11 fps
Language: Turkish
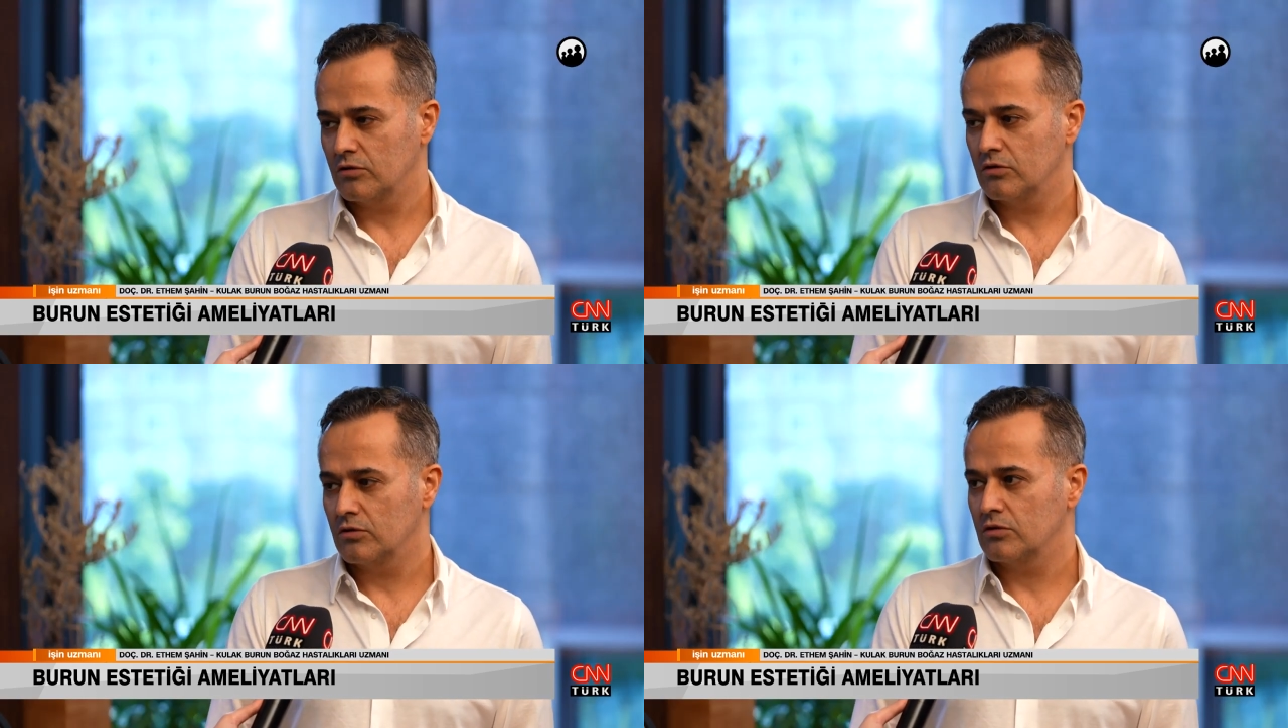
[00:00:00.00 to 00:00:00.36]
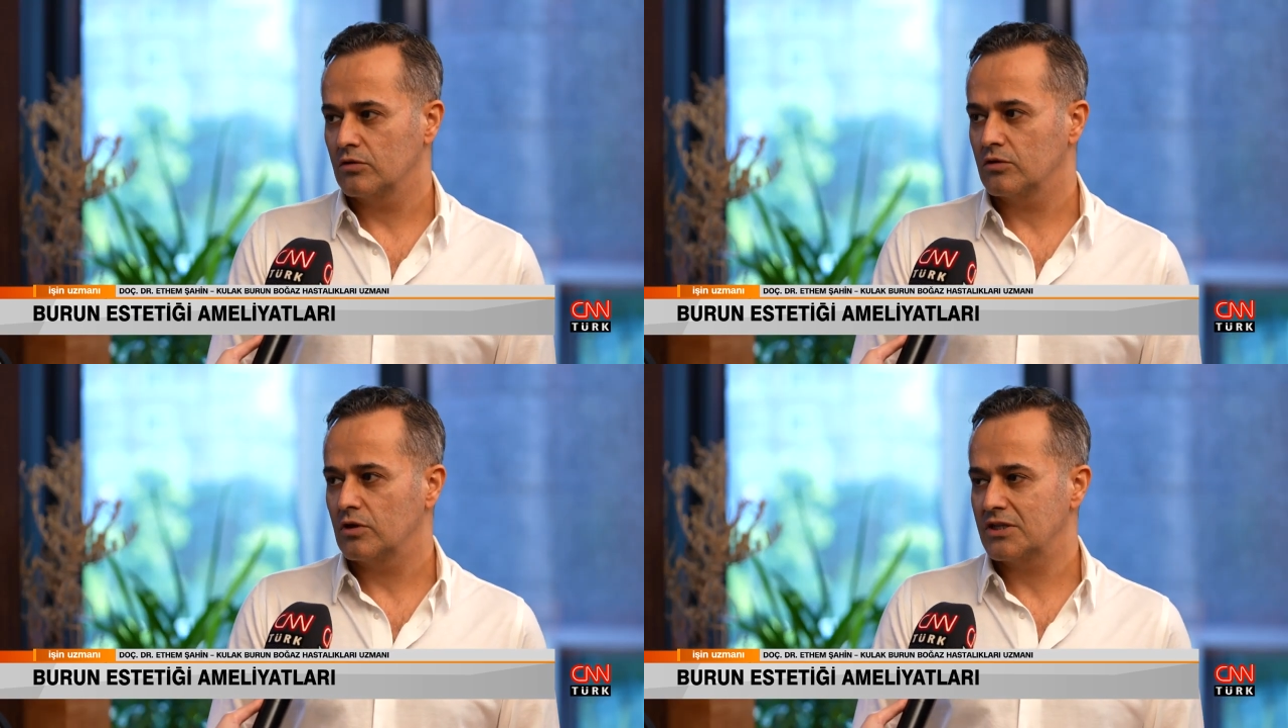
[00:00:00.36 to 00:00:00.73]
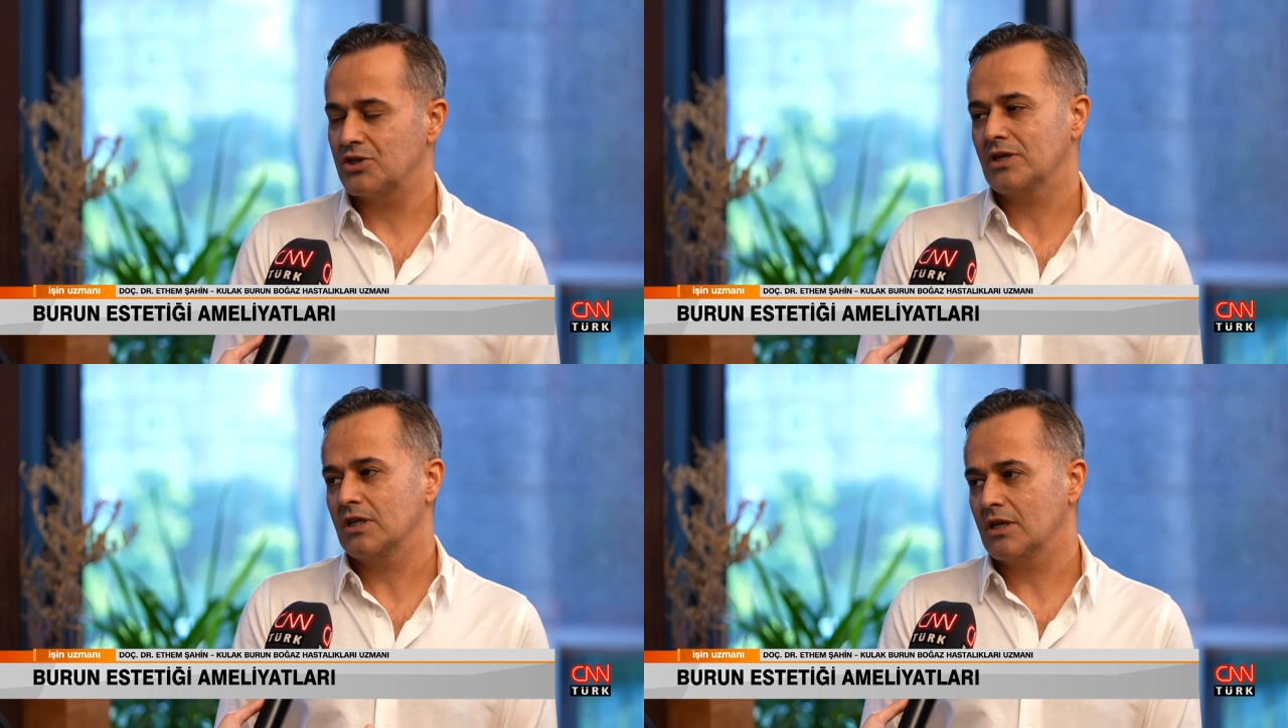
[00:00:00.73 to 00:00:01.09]
Ee,
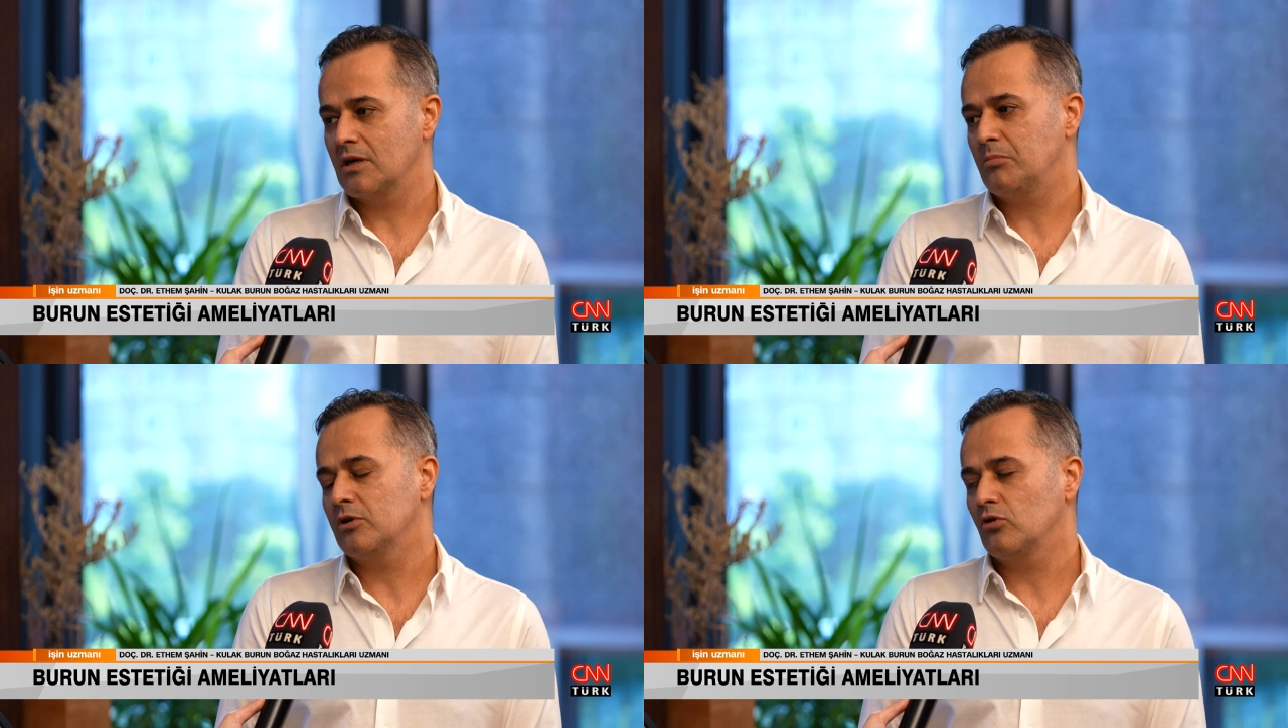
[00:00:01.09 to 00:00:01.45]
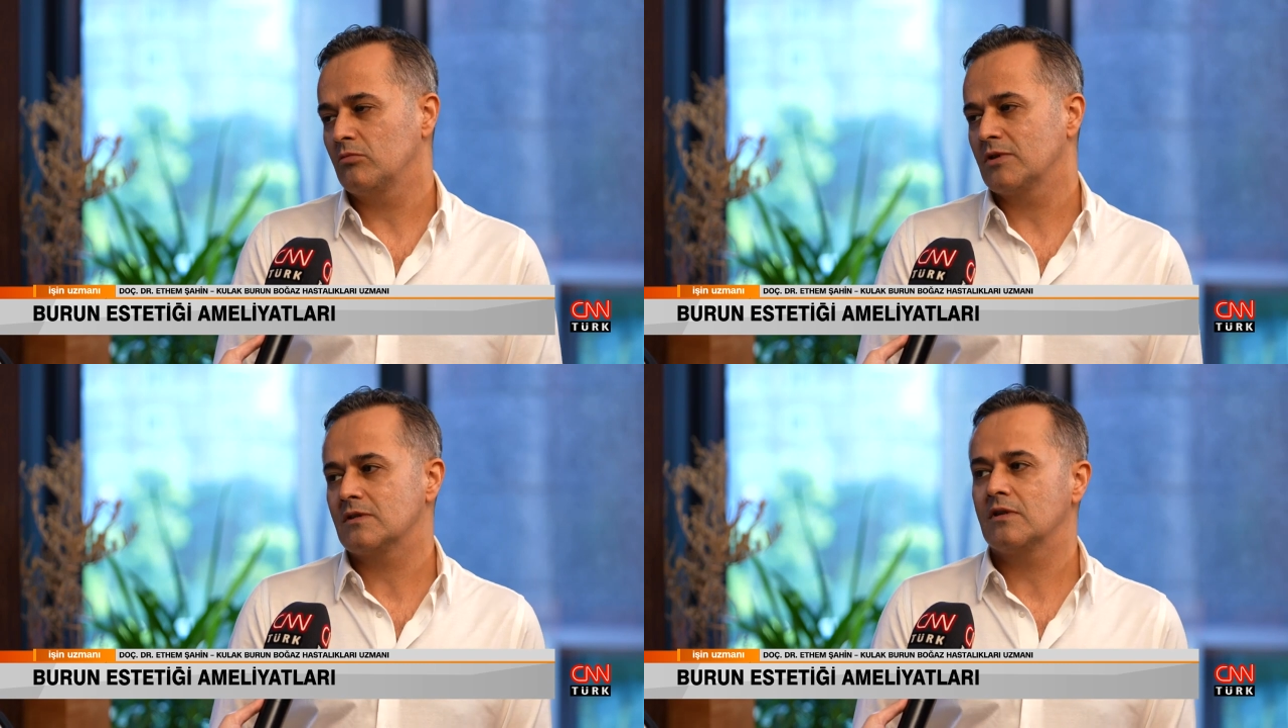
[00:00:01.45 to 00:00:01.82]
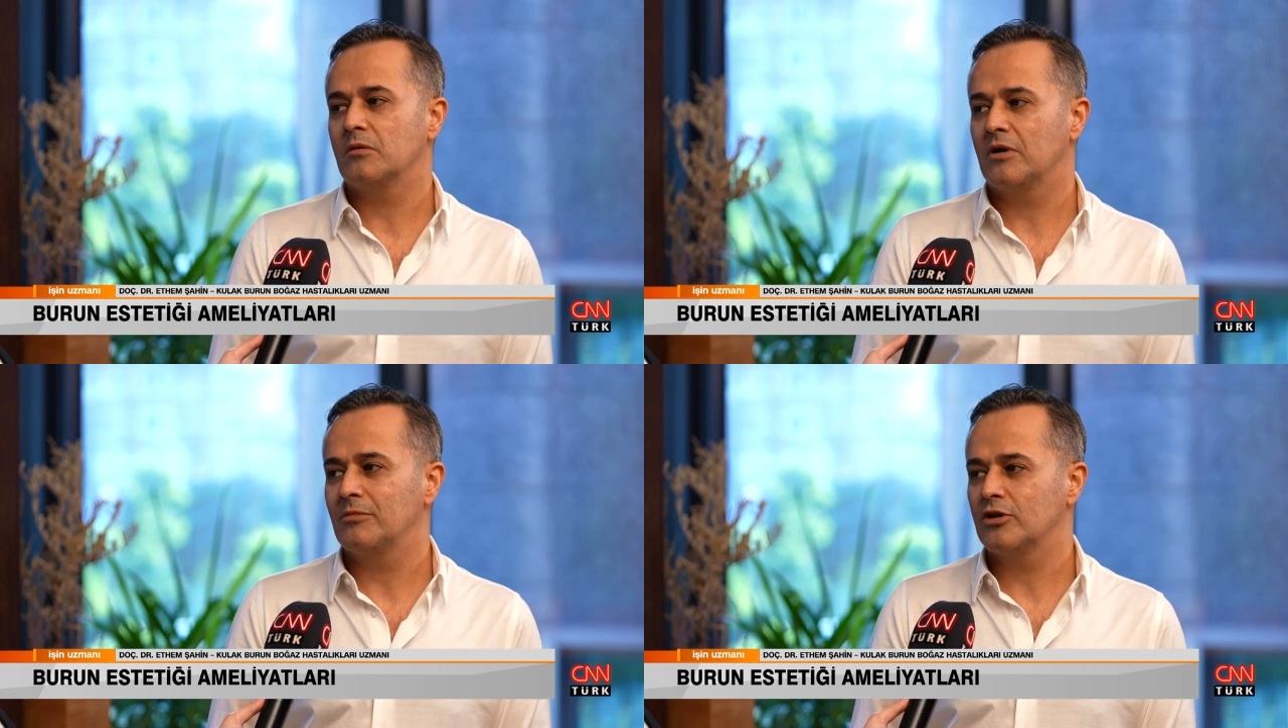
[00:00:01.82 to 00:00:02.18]
açık ya da kapalı olması
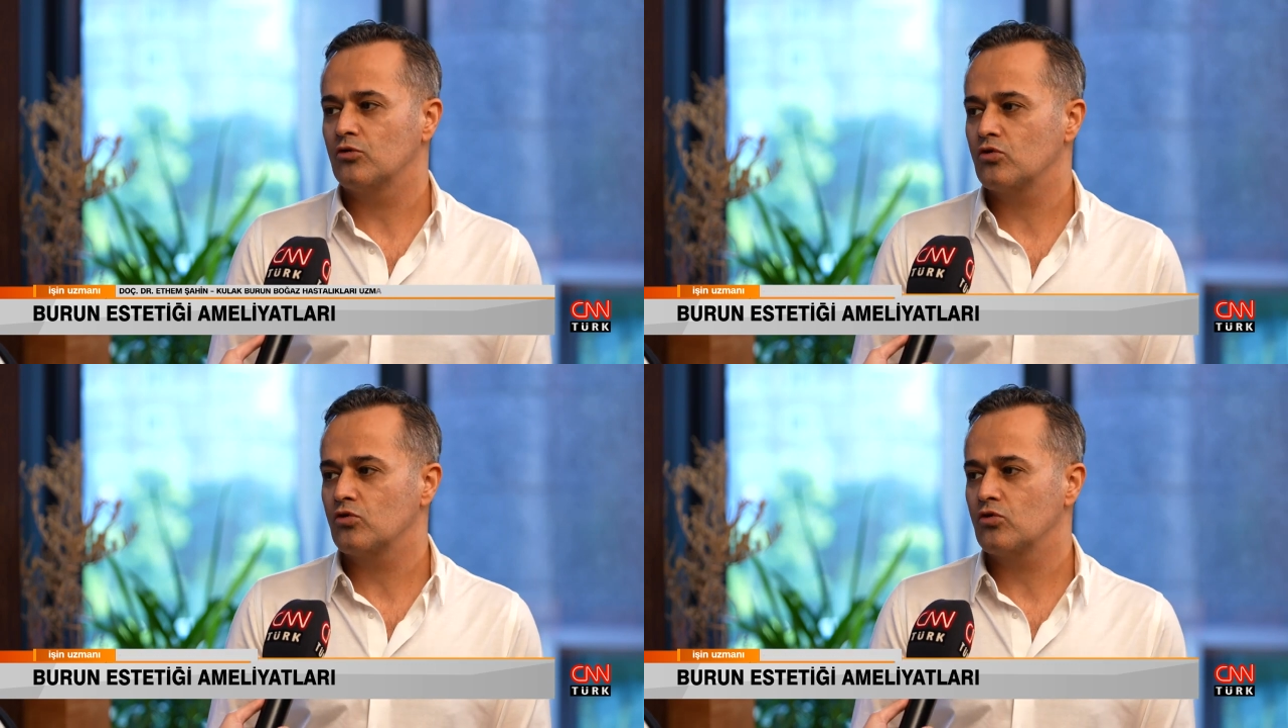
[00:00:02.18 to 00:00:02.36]
tamamen